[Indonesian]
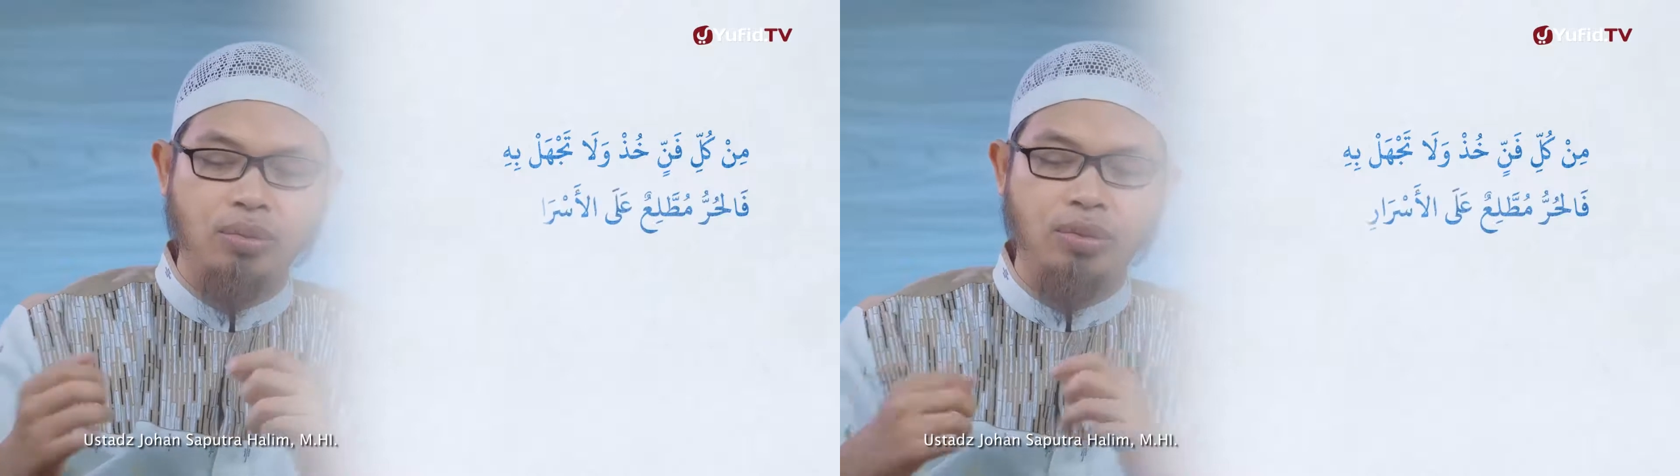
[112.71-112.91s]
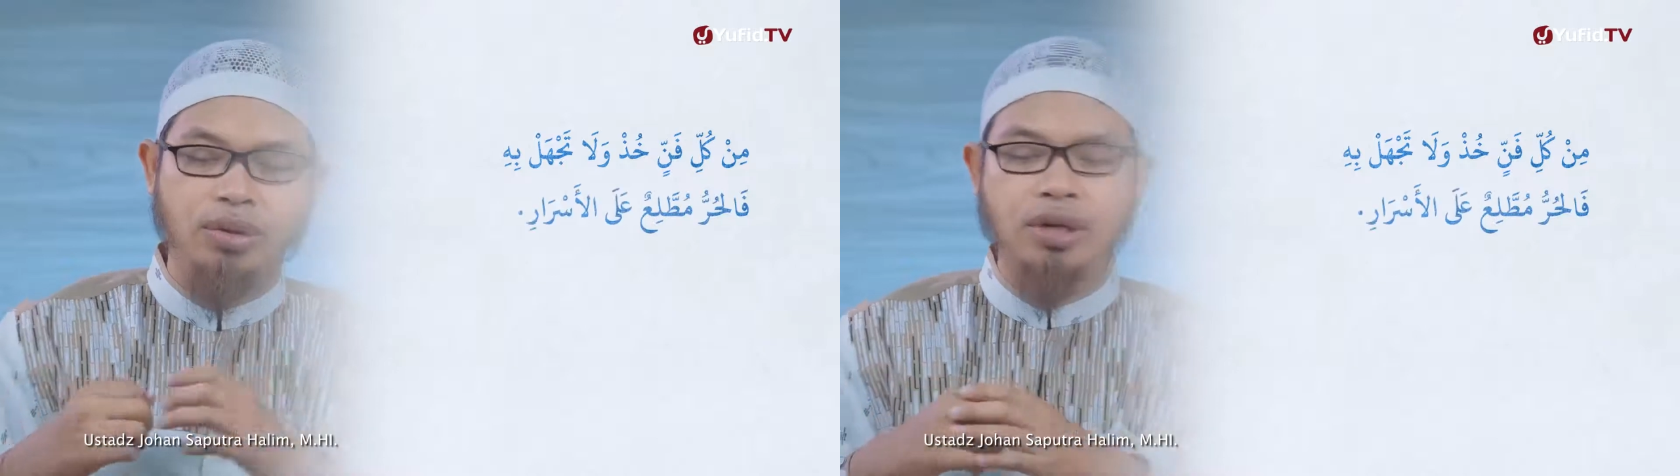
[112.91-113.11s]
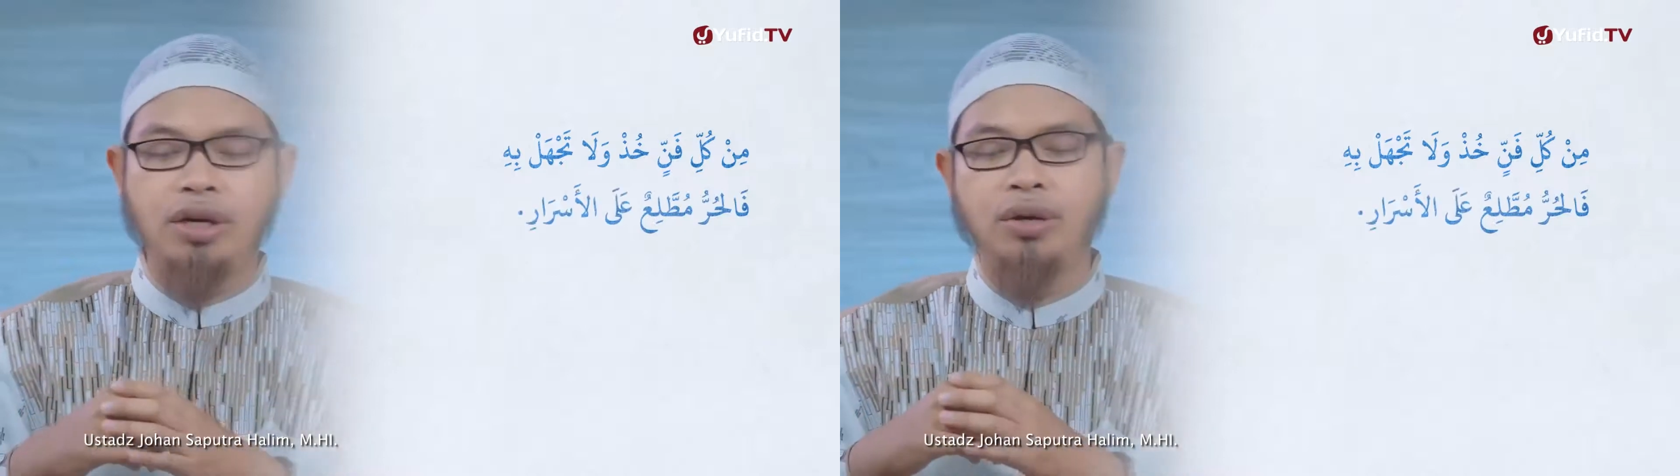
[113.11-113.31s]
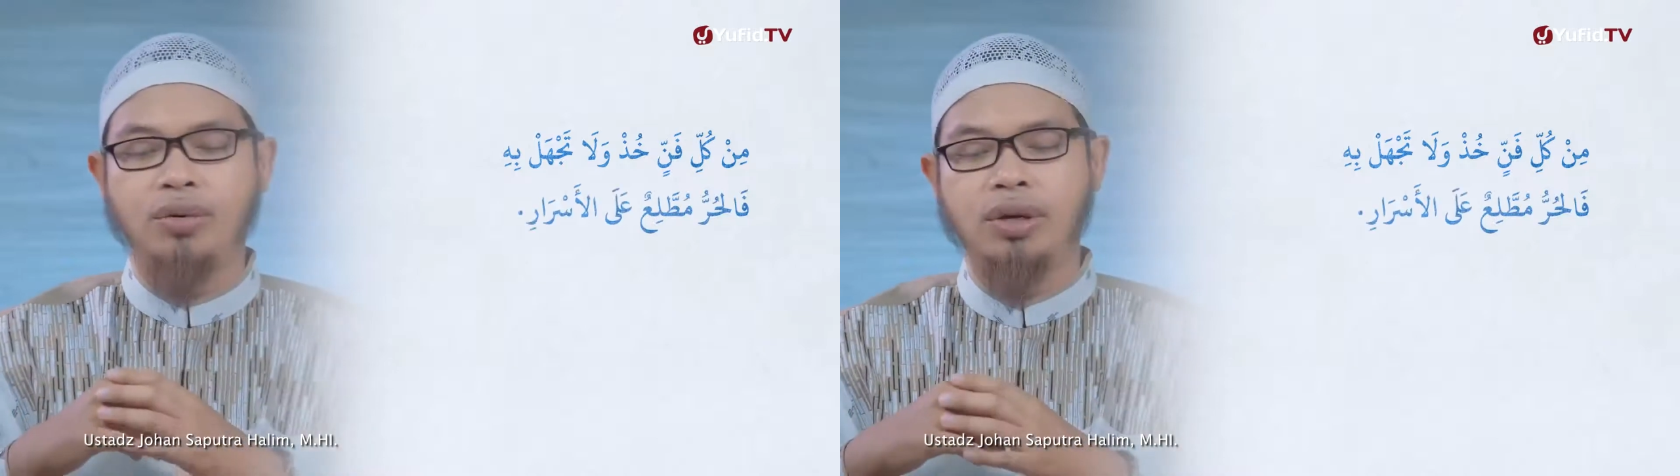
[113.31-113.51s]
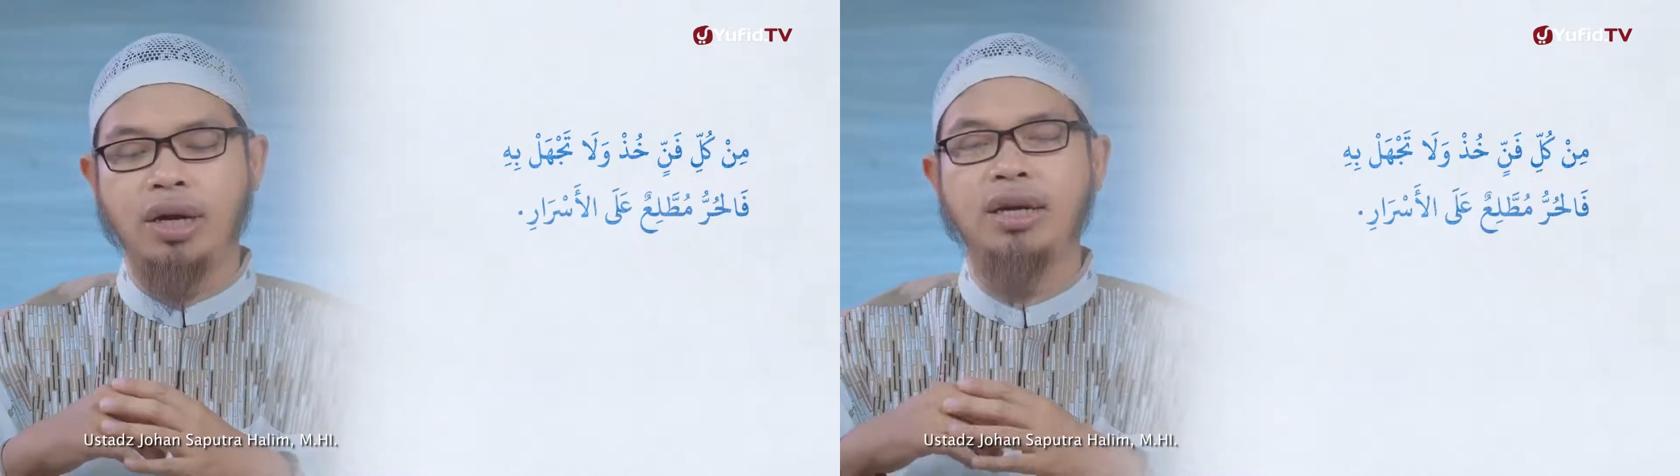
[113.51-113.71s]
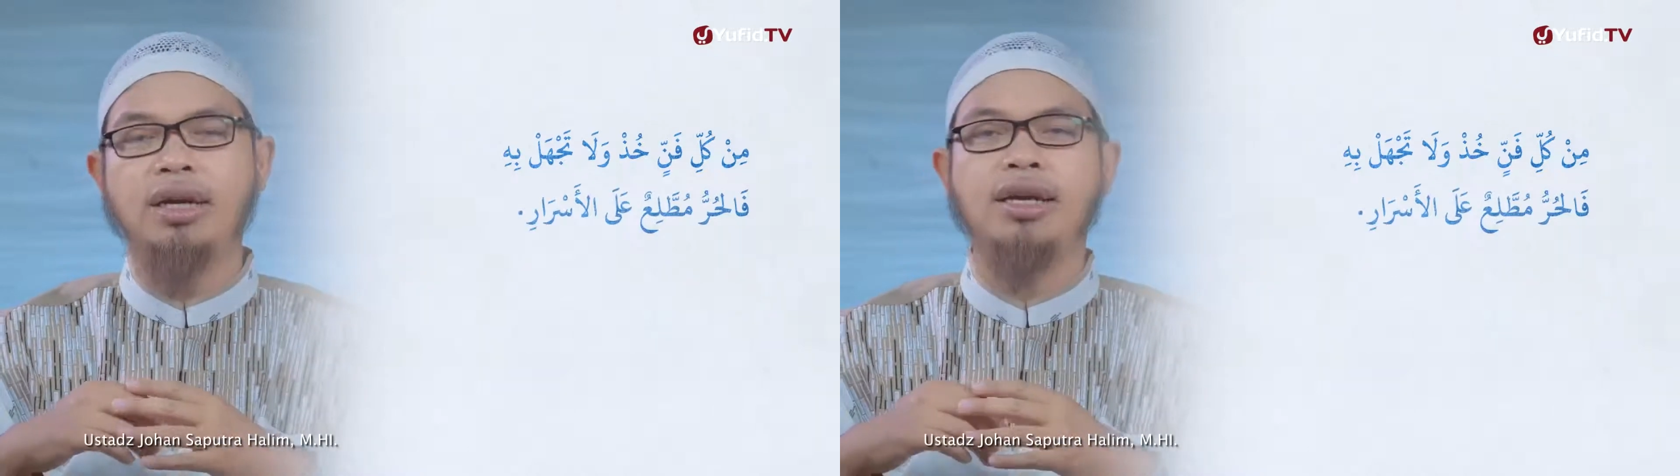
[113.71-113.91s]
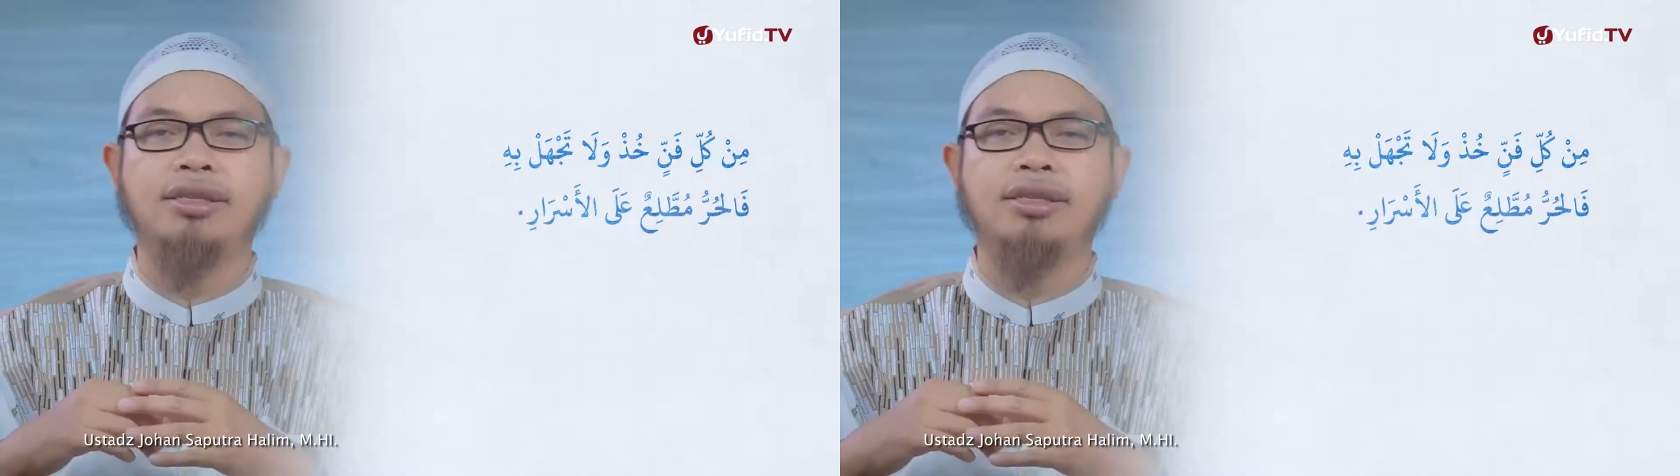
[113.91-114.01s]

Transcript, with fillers: muttali'un 'ala